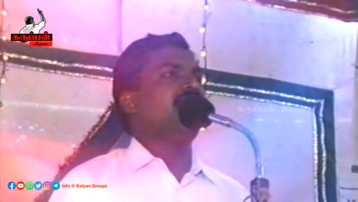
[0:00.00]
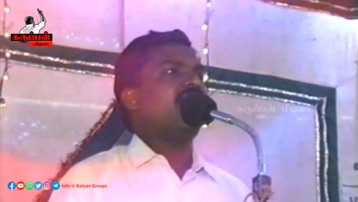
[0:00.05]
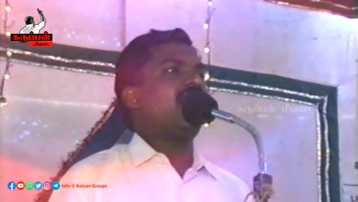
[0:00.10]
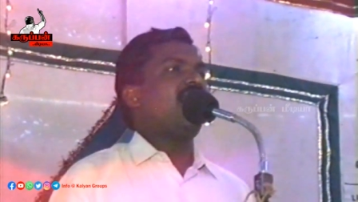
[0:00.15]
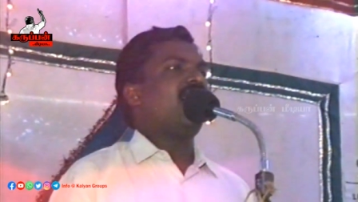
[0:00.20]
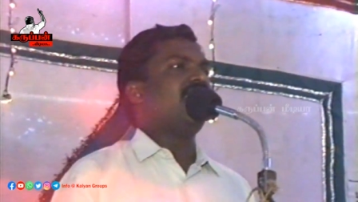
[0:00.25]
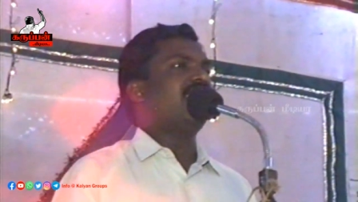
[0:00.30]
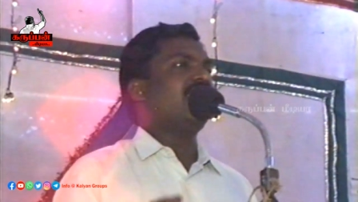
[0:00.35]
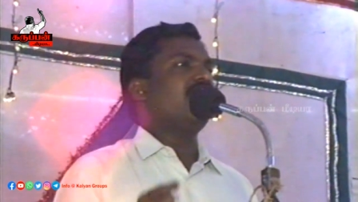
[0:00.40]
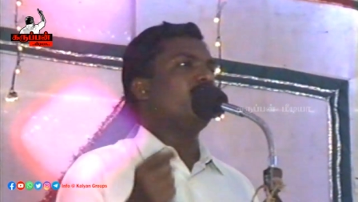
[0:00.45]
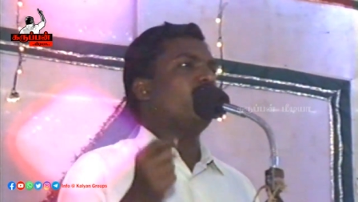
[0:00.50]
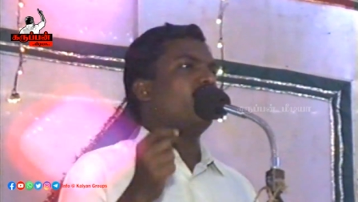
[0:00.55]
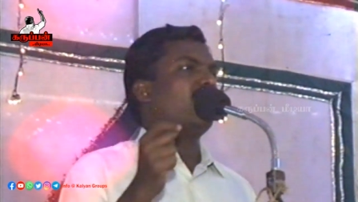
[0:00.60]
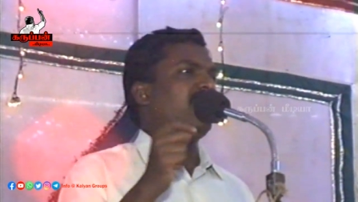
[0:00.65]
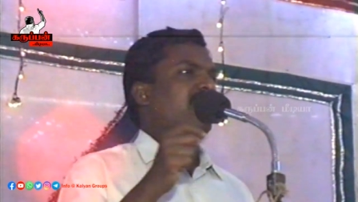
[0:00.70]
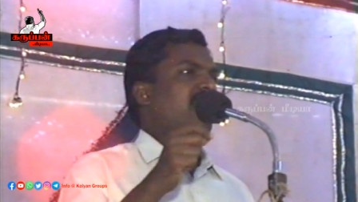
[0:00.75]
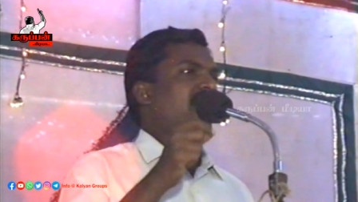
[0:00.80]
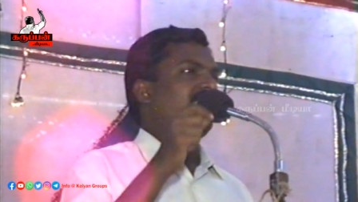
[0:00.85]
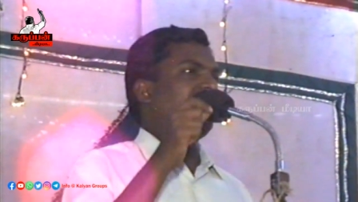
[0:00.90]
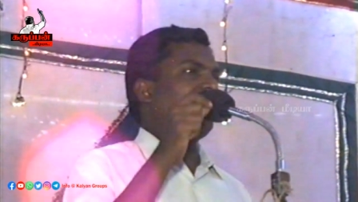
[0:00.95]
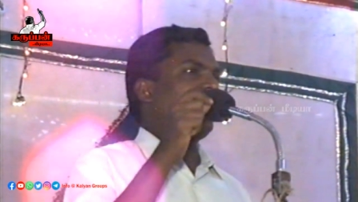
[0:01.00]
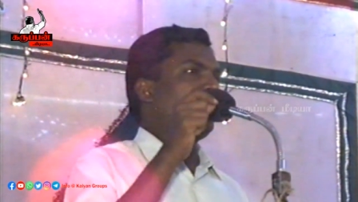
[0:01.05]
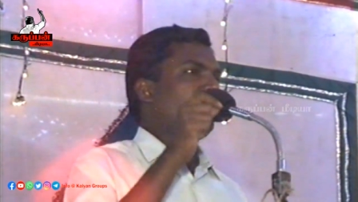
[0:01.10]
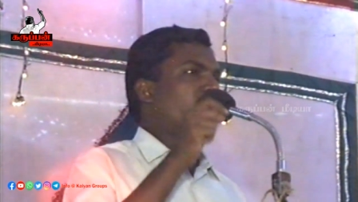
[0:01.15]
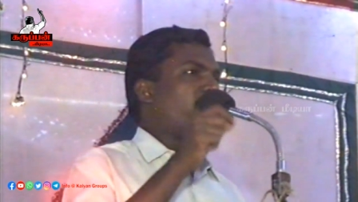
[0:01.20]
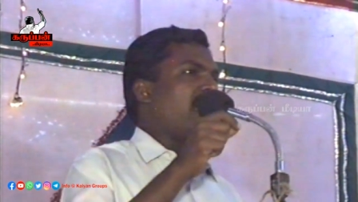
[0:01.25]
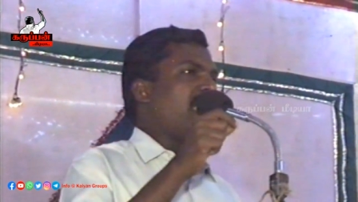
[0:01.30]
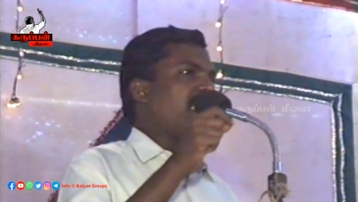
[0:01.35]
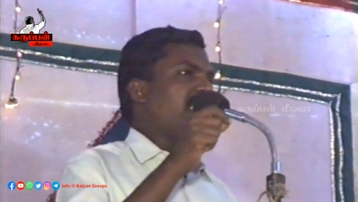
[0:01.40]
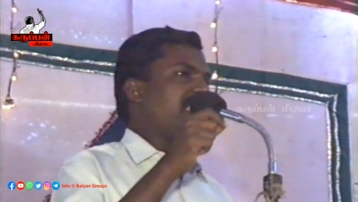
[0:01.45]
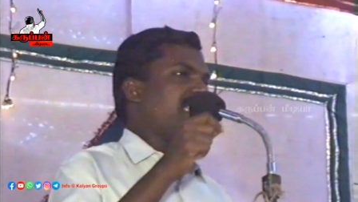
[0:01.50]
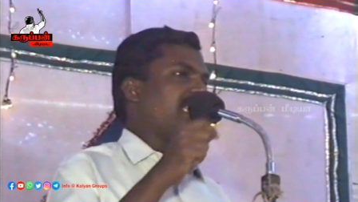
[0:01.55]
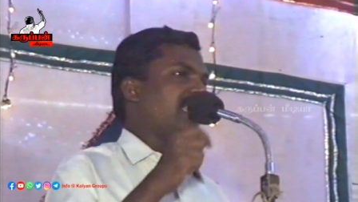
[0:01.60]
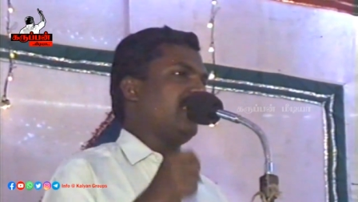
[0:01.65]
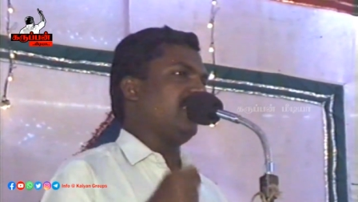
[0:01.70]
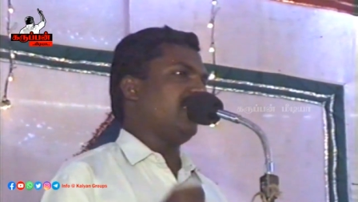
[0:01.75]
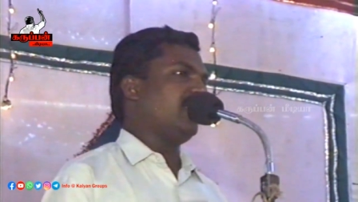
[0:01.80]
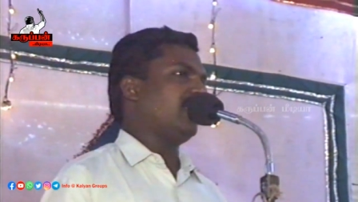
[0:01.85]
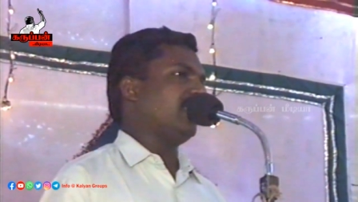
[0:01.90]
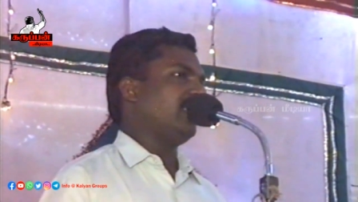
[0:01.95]
ஆனால் முடக்காத்தான் பாண்டியன்
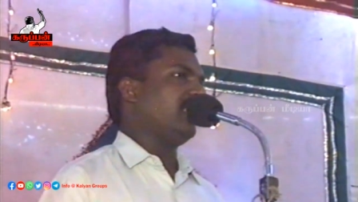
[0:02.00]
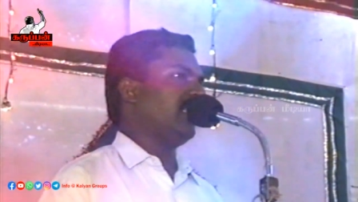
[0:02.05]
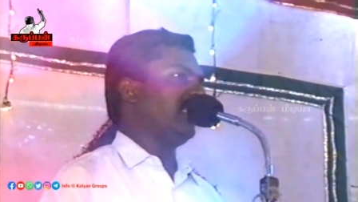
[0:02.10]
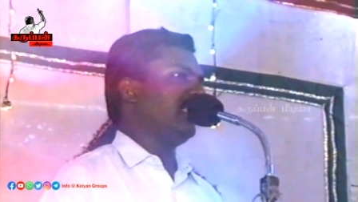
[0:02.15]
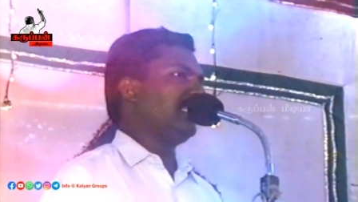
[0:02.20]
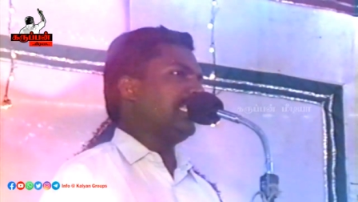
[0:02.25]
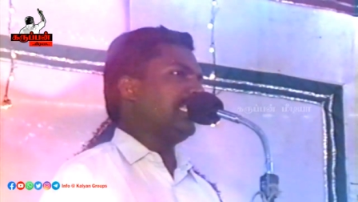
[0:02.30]
இந்த